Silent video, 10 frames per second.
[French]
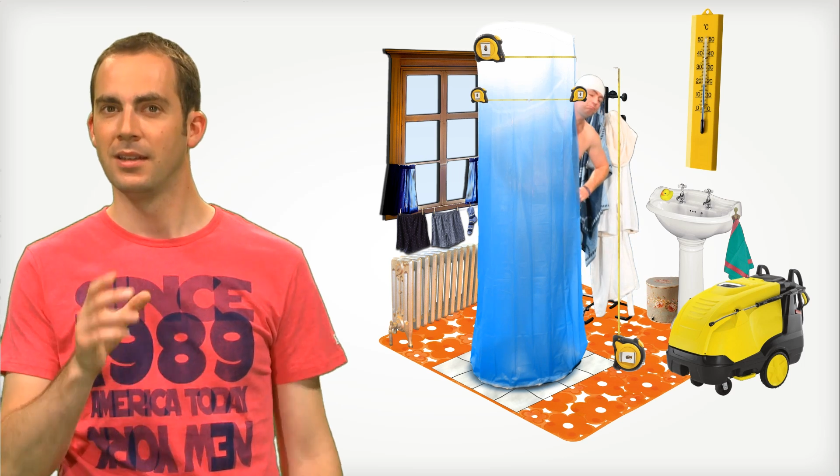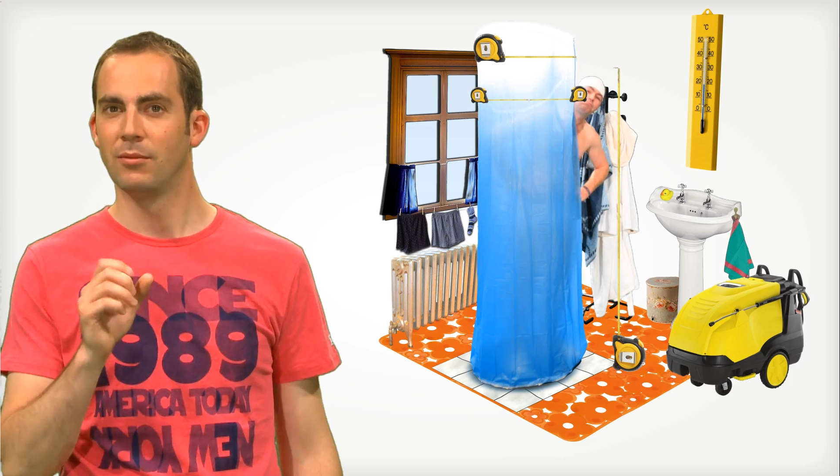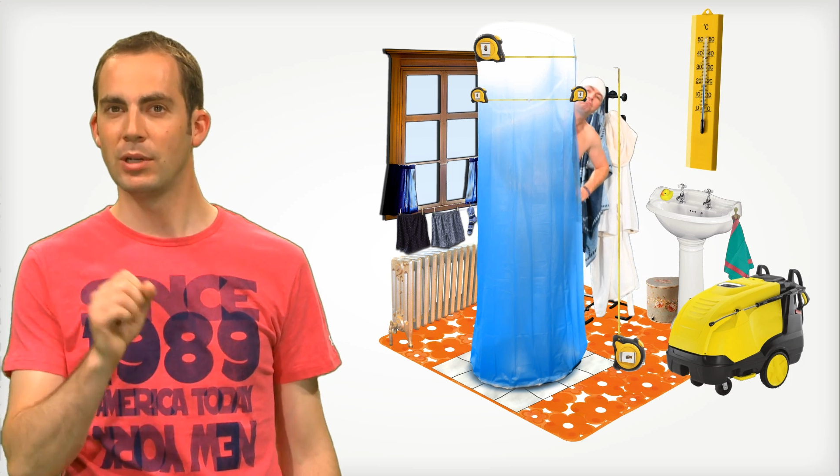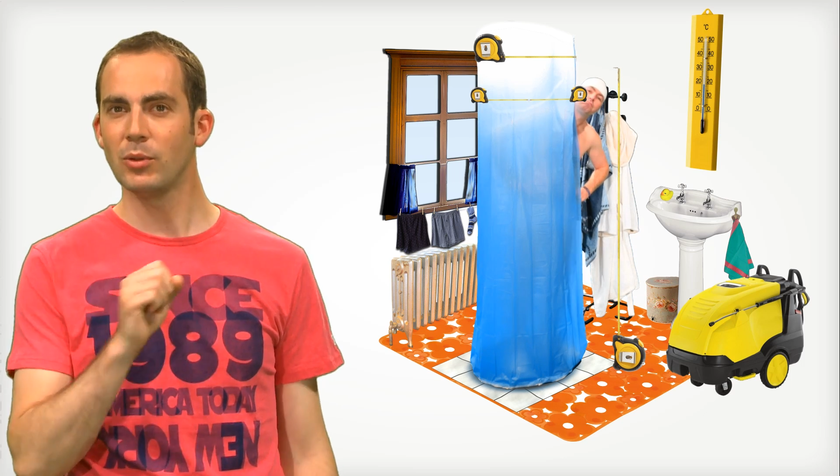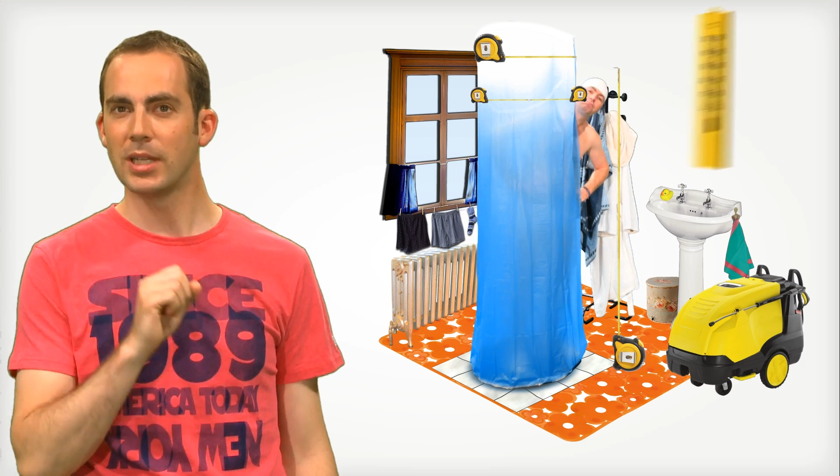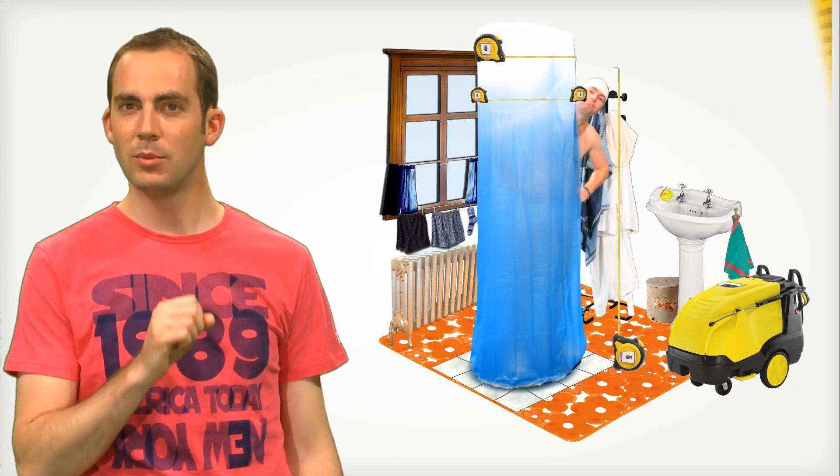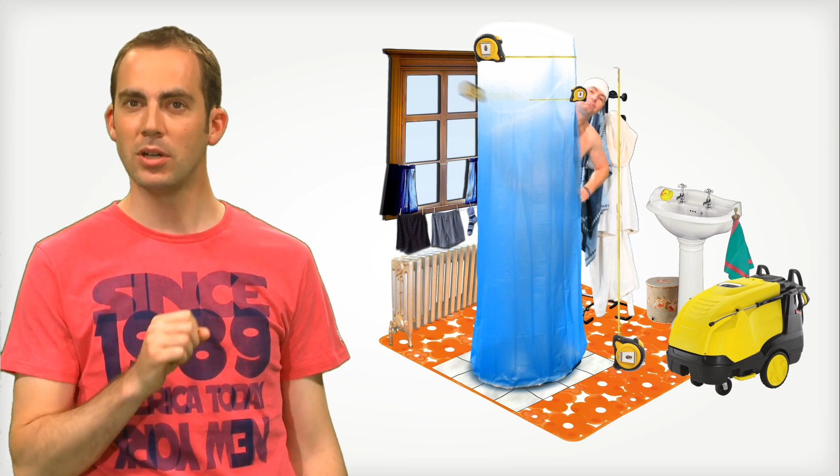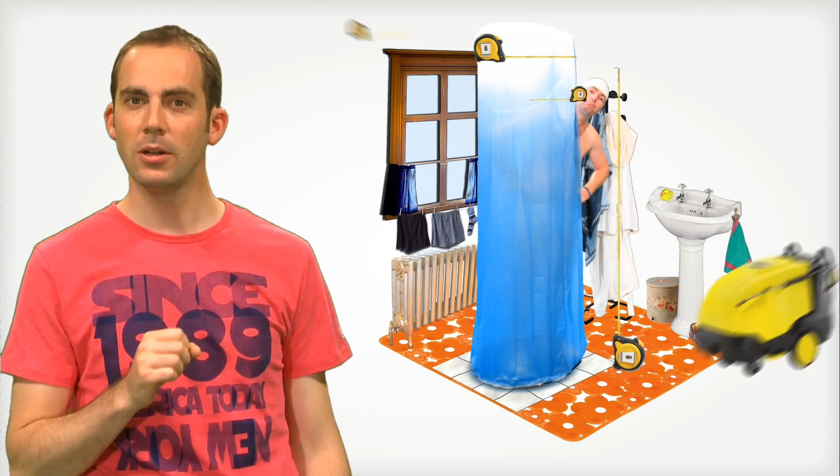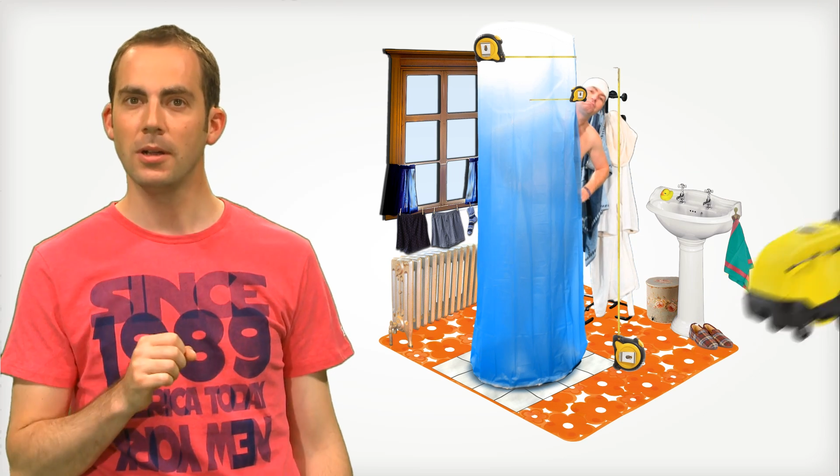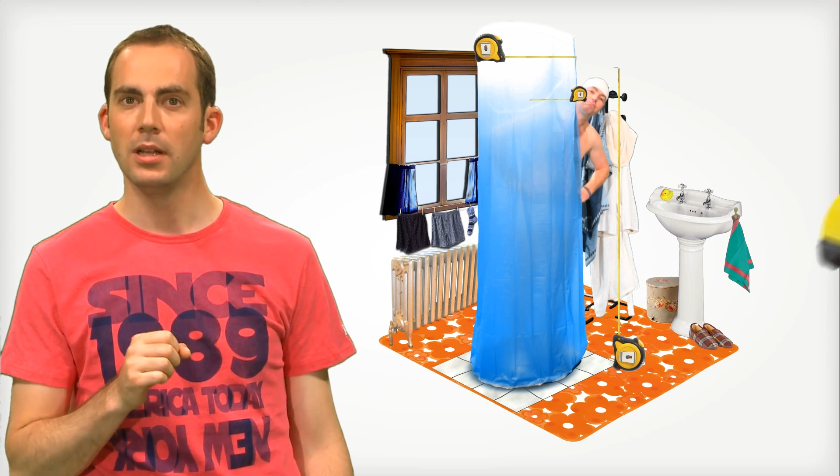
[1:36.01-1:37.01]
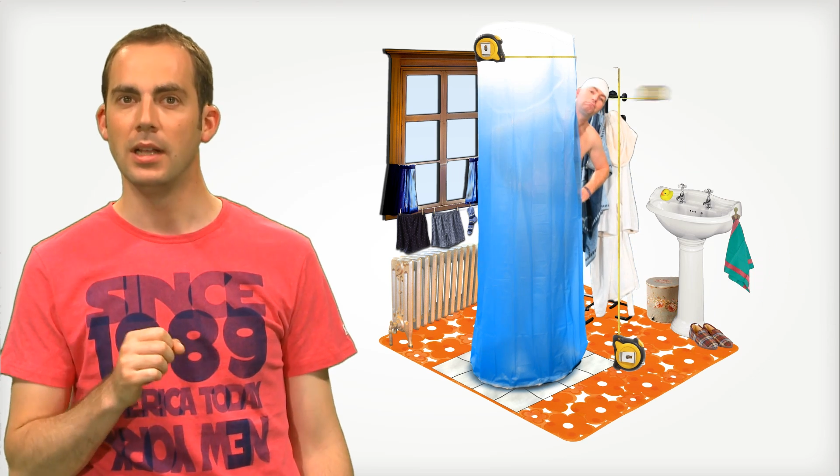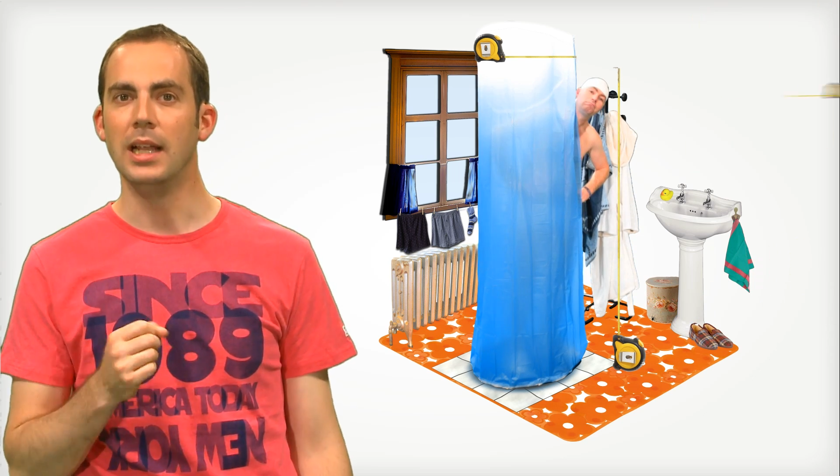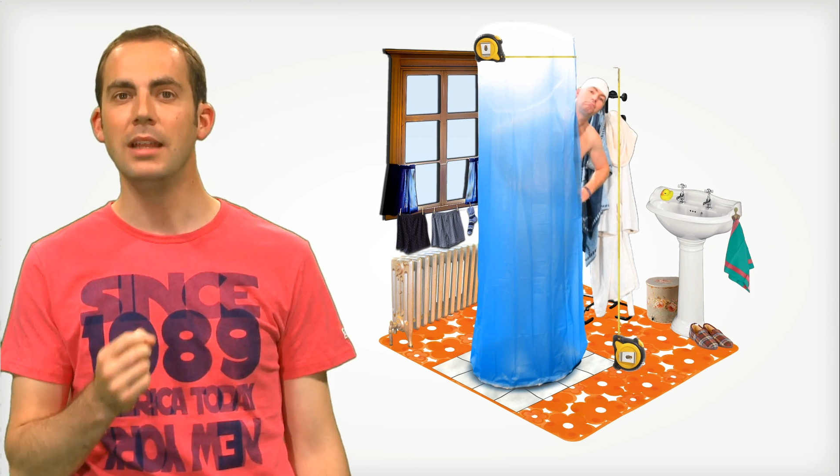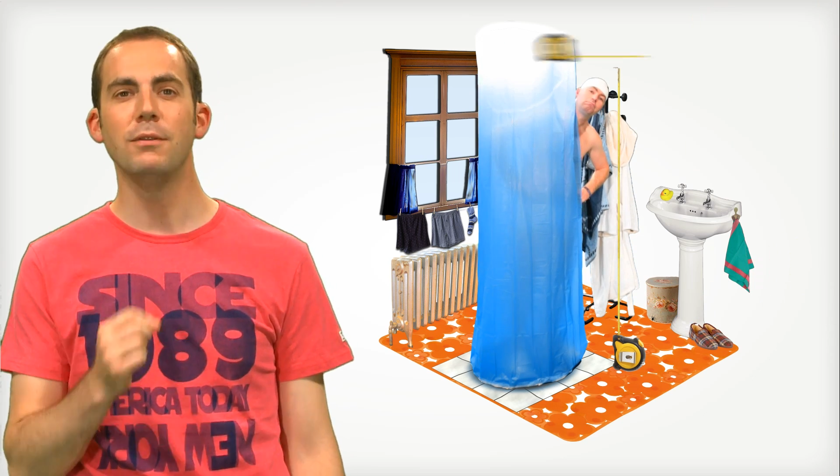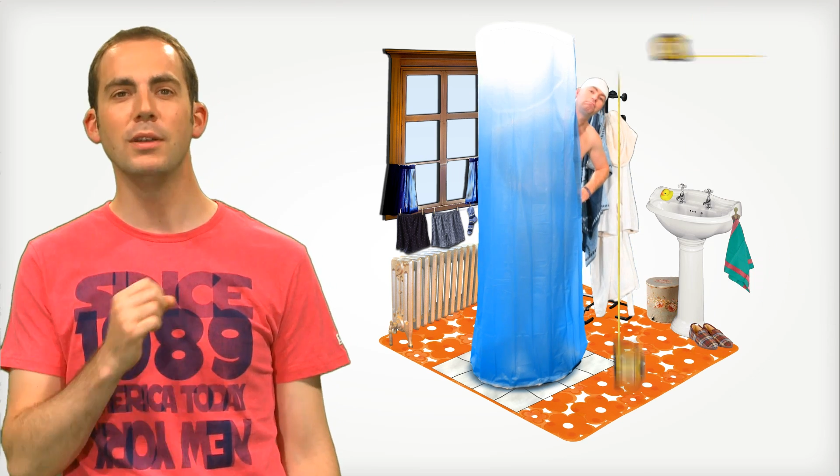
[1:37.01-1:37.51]
Voyons d'abord
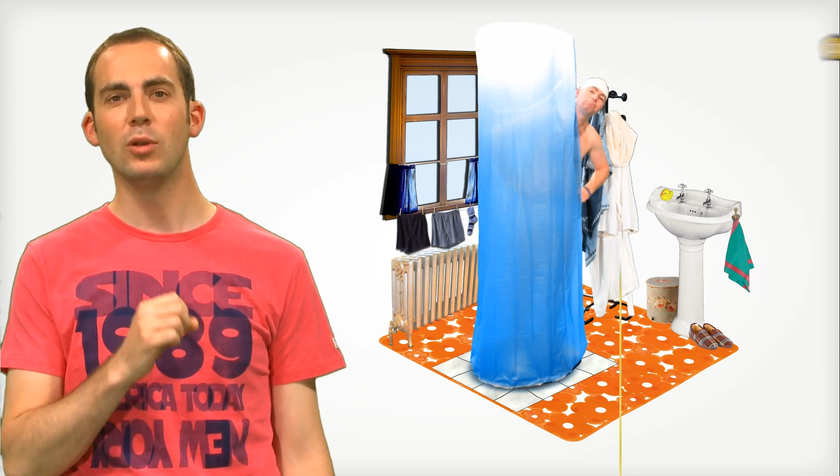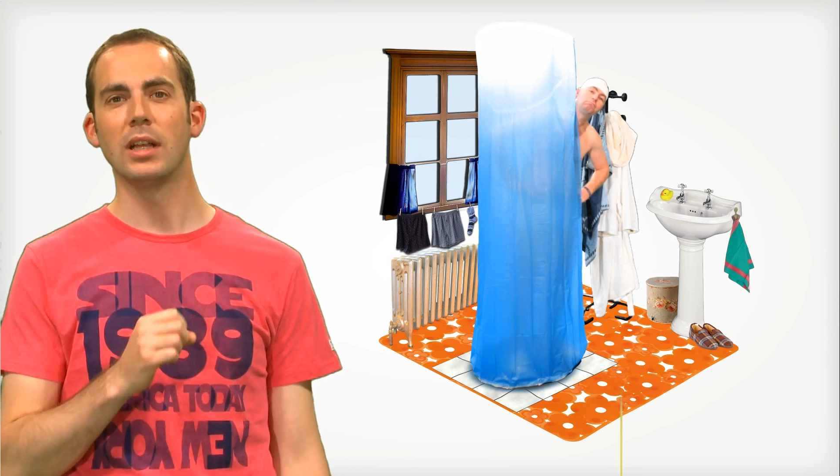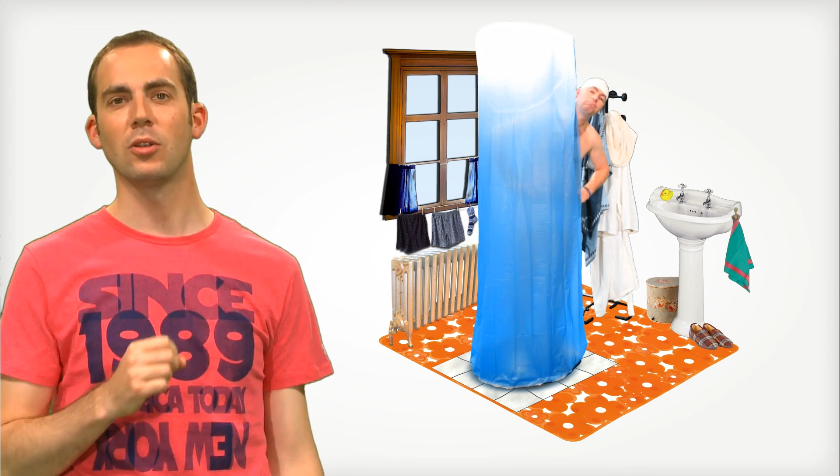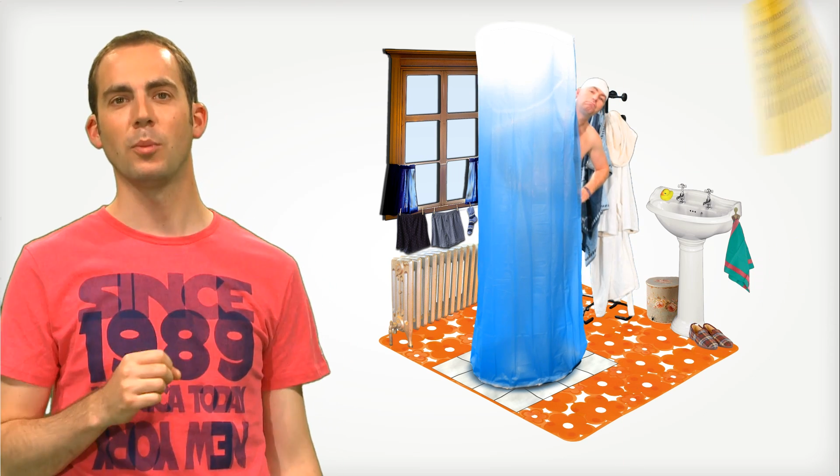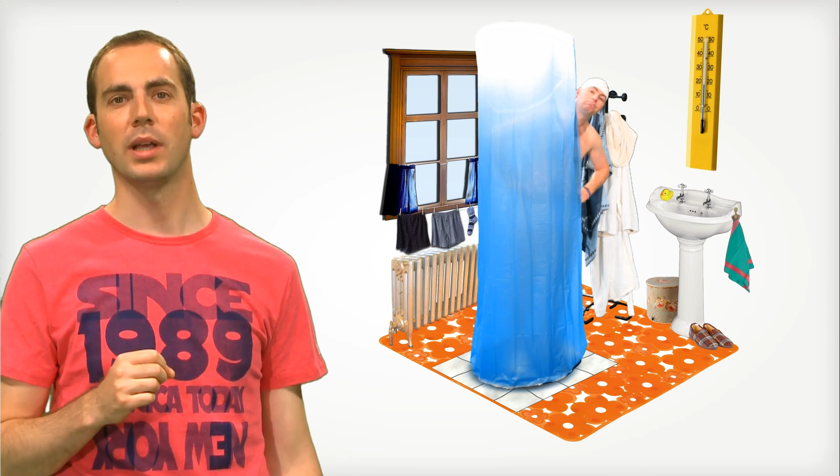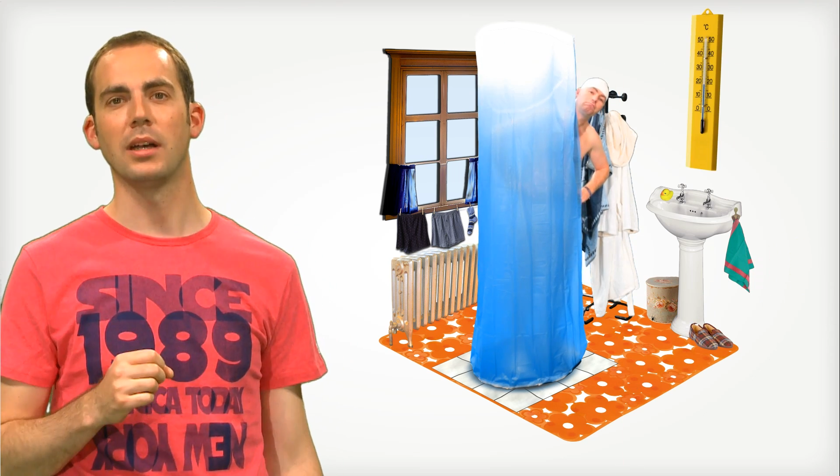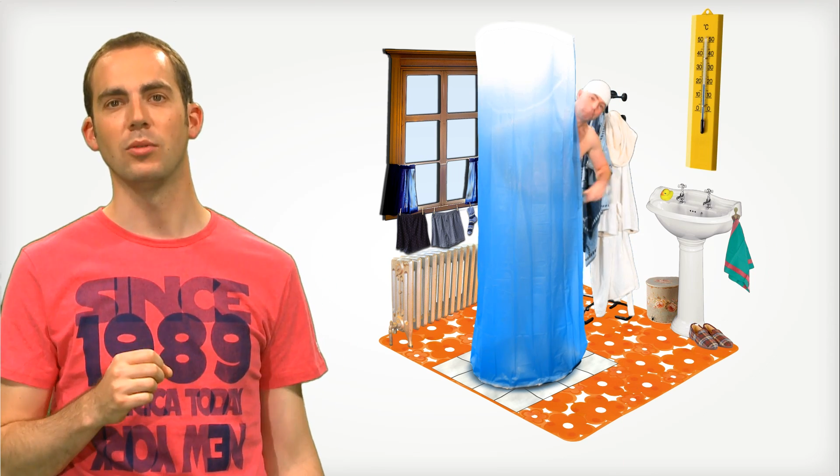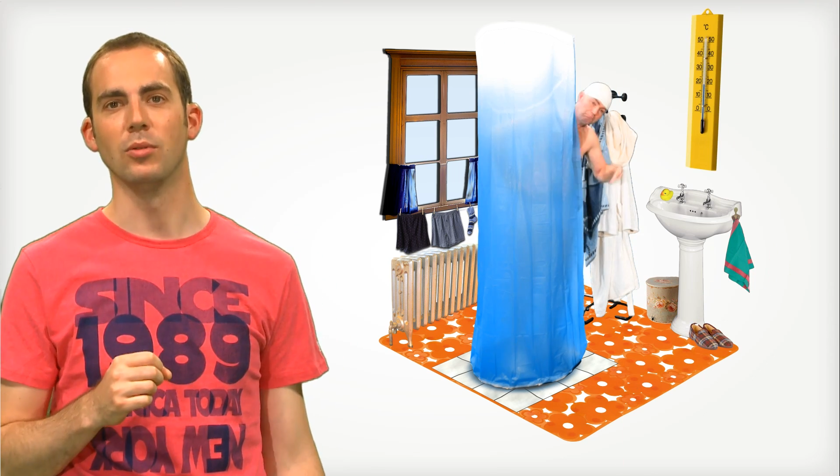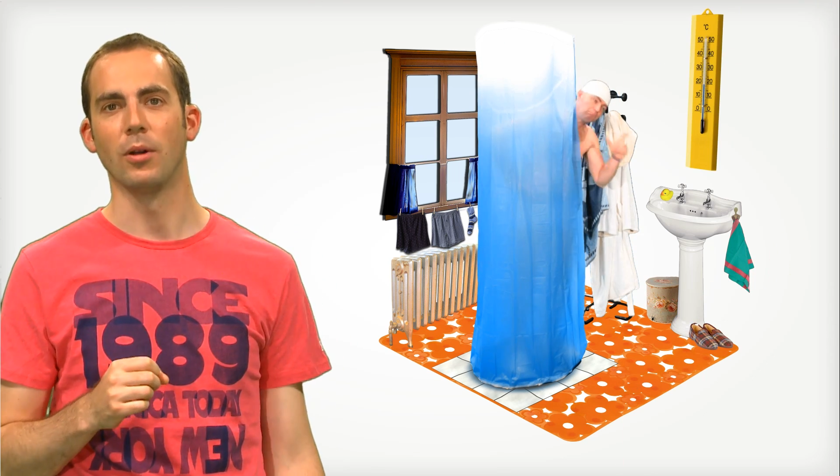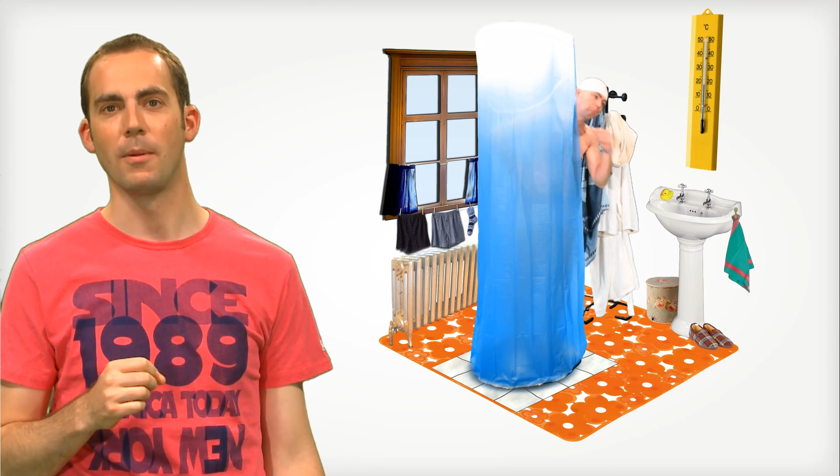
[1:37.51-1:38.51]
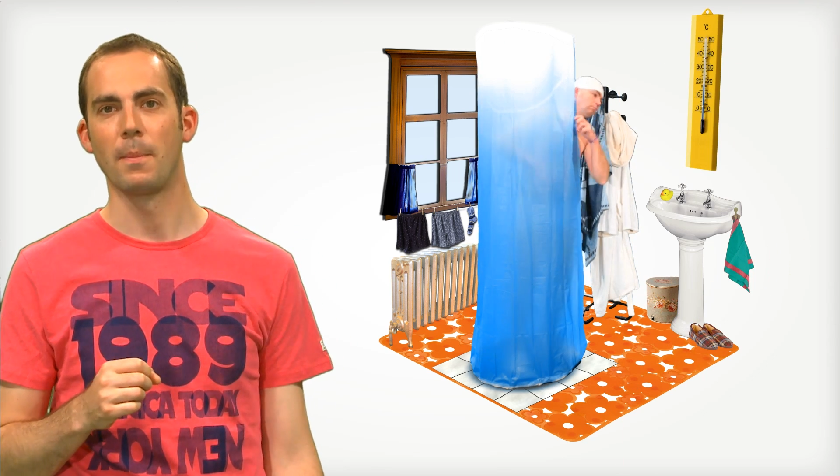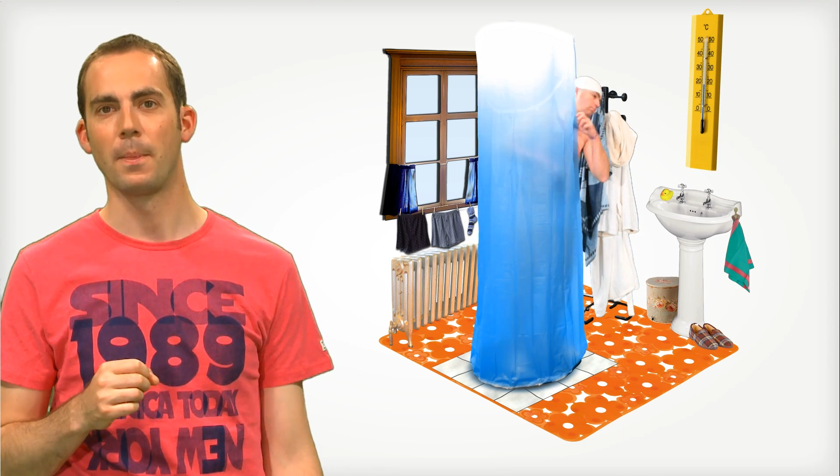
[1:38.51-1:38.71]
l'effet de la température.